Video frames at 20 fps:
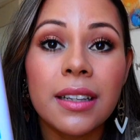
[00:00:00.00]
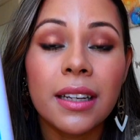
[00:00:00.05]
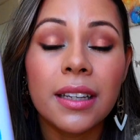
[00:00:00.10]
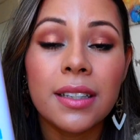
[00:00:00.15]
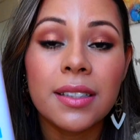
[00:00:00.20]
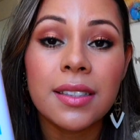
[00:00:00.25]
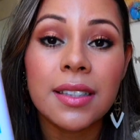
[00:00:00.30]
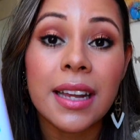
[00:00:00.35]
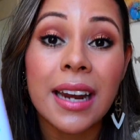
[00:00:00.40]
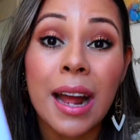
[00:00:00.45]

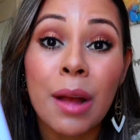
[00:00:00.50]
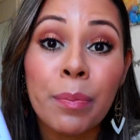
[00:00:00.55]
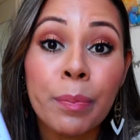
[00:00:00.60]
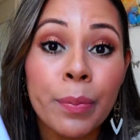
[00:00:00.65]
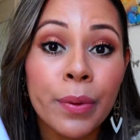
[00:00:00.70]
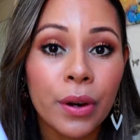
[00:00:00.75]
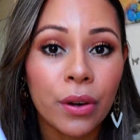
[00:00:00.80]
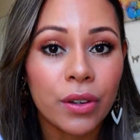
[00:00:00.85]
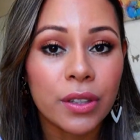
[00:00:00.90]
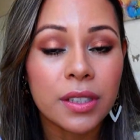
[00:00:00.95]
daqui será a
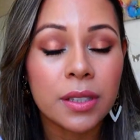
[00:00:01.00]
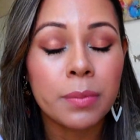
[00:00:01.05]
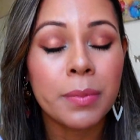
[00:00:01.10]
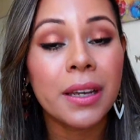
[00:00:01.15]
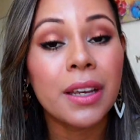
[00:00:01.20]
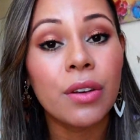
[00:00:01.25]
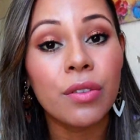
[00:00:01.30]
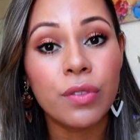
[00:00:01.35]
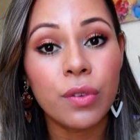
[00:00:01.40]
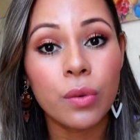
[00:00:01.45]

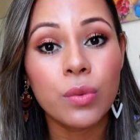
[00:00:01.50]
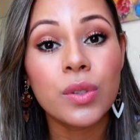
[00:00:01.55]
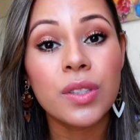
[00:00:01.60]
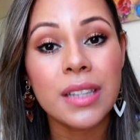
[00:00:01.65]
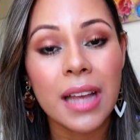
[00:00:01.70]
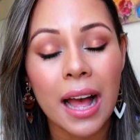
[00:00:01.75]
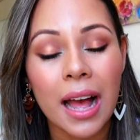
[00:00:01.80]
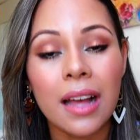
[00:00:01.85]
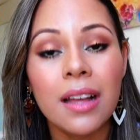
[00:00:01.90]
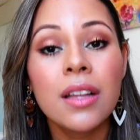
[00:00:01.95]
próxima que eu vou
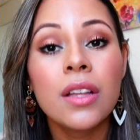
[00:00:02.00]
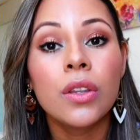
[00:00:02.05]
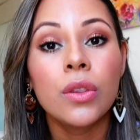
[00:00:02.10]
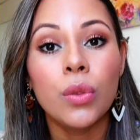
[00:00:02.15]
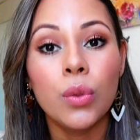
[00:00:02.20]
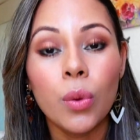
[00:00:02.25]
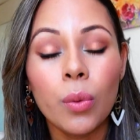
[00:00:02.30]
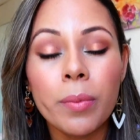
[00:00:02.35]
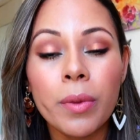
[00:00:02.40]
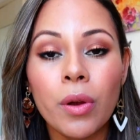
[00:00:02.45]
usar
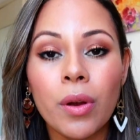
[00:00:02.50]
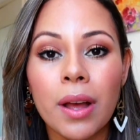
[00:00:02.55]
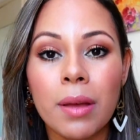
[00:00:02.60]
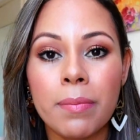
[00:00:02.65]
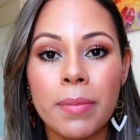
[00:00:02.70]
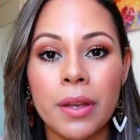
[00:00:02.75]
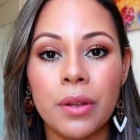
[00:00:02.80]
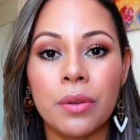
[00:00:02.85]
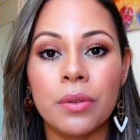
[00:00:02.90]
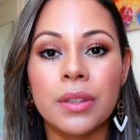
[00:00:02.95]
no meu
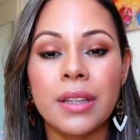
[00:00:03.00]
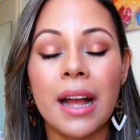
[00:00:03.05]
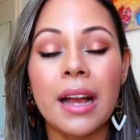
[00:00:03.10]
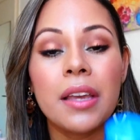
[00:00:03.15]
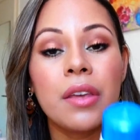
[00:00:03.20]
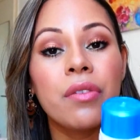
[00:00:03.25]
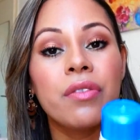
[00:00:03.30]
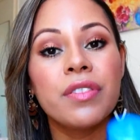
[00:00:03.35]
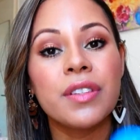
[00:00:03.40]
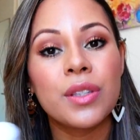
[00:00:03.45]
cabelo, tá?
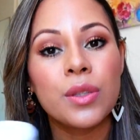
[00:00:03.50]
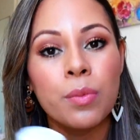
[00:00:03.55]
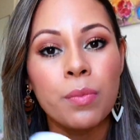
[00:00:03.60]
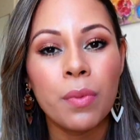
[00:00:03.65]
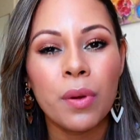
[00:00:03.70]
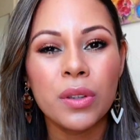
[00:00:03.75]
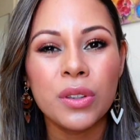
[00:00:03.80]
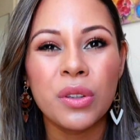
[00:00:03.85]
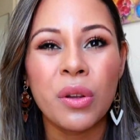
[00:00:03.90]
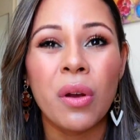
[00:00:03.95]
Que eu fiz um
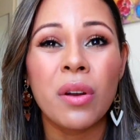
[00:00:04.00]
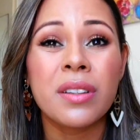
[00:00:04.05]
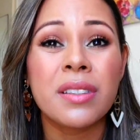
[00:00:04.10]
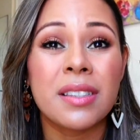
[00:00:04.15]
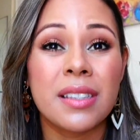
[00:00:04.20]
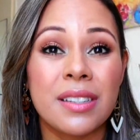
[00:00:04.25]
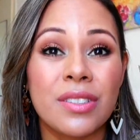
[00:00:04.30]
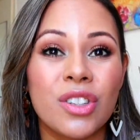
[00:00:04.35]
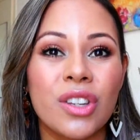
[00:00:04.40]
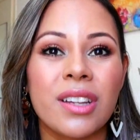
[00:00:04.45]

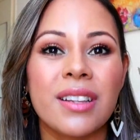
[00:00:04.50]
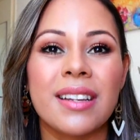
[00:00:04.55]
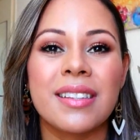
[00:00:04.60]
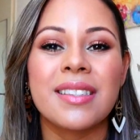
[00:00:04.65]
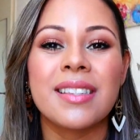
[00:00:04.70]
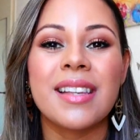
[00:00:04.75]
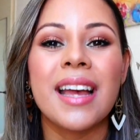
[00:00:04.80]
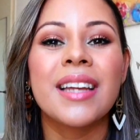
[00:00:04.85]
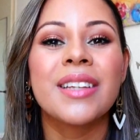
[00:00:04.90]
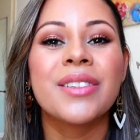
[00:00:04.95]
botox que já tá
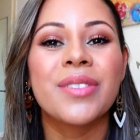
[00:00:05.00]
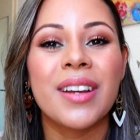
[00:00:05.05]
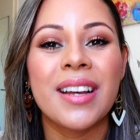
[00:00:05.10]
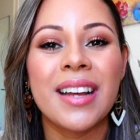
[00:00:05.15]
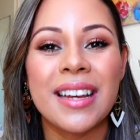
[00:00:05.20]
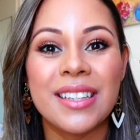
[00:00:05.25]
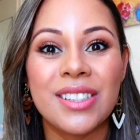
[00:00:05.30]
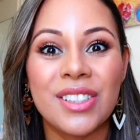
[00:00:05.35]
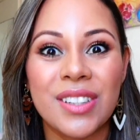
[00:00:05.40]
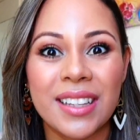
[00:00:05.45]
saindo, a
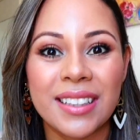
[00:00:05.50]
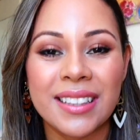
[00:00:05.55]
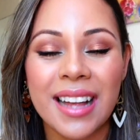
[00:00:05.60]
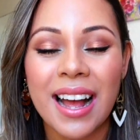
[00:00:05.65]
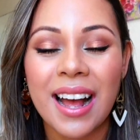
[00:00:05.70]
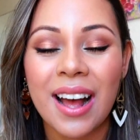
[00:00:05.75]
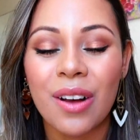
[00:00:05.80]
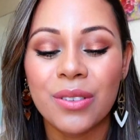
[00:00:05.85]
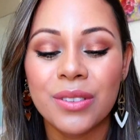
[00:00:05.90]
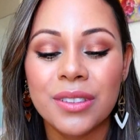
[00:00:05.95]
raiz já tá
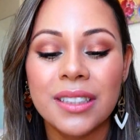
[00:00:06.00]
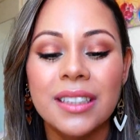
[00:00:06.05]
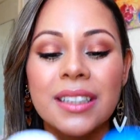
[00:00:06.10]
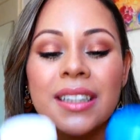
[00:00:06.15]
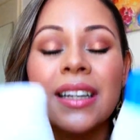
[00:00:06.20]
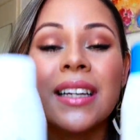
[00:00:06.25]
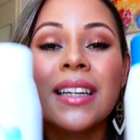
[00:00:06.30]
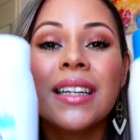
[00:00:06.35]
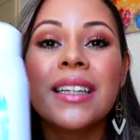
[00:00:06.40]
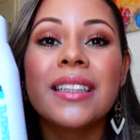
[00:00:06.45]
alta.
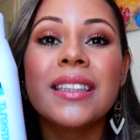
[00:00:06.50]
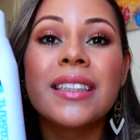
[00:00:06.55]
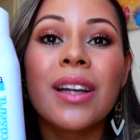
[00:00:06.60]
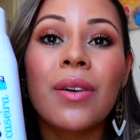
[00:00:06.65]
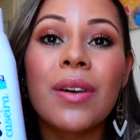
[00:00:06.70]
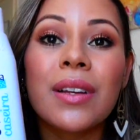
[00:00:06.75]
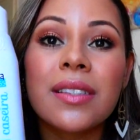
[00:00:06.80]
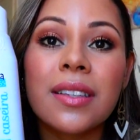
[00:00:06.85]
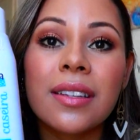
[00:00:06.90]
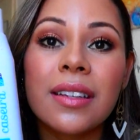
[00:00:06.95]

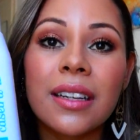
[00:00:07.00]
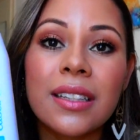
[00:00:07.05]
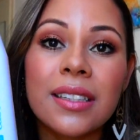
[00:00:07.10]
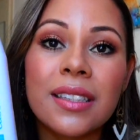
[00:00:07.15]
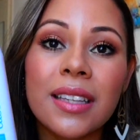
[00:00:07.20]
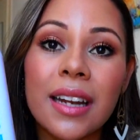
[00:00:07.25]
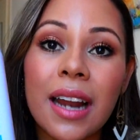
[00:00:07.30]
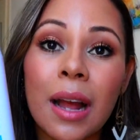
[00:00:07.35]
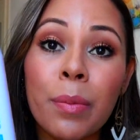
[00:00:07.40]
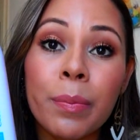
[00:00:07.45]
Então essa daqui
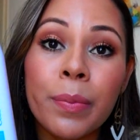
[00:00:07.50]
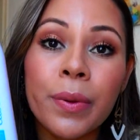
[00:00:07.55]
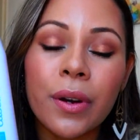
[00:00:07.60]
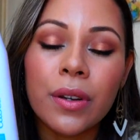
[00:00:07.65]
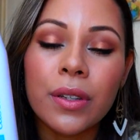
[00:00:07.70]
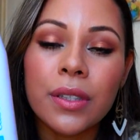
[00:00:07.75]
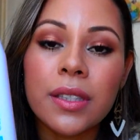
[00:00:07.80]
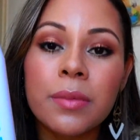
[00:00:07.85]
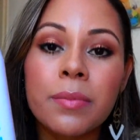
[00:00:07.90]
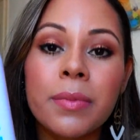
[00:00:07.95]
será a
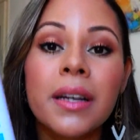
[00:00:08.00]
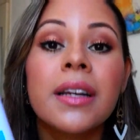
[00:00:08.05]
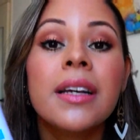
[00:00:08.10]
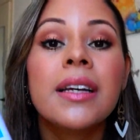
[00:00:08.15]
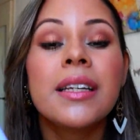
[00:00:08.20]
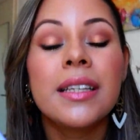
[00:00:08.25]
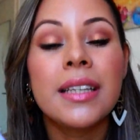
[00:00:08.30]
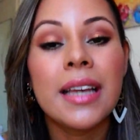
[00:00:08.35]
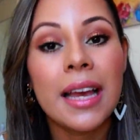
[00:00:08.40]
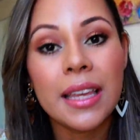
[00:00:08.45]
próxima
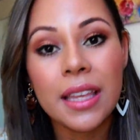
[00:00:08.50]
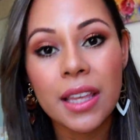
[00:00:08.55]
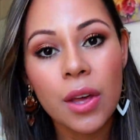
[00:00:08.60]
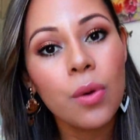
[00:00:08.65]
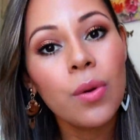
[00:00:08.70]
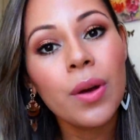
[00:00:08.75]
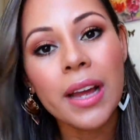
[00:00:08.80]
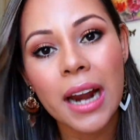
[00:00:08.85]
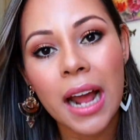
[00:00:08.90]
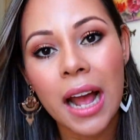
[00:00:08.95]
e aí
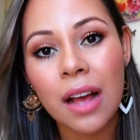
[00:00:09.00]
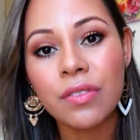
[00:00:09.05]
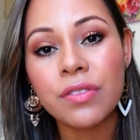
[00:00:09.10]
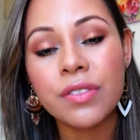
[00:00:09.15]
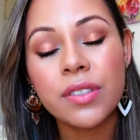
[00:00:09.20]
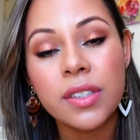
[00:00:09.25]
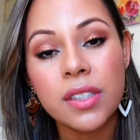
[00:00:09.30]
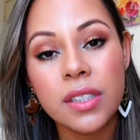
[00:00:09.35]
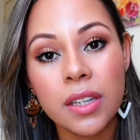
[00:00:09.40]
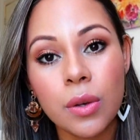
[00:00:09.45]
eu
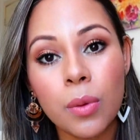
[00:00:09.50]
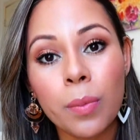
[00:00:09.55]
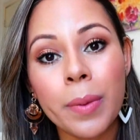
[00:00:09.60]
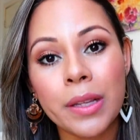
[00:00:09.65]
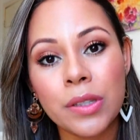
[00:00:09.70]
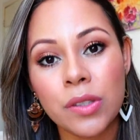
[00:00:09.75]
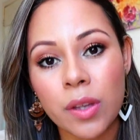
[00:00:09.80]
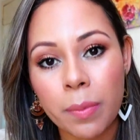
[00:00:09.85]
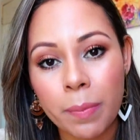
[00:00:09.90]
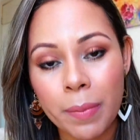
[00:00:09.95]
gravo sim o
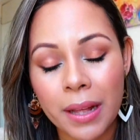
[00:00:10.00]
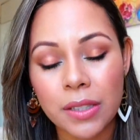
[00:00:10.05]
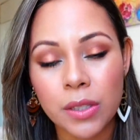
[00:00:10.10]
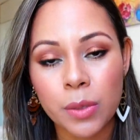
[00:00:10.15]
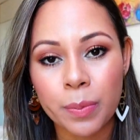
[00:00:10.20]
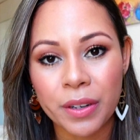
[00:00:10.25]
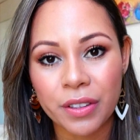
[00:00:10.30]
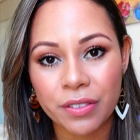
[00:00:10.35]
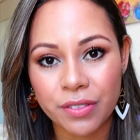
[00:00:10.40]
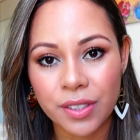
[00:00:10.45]
passo a
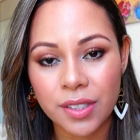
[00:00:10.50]
passo para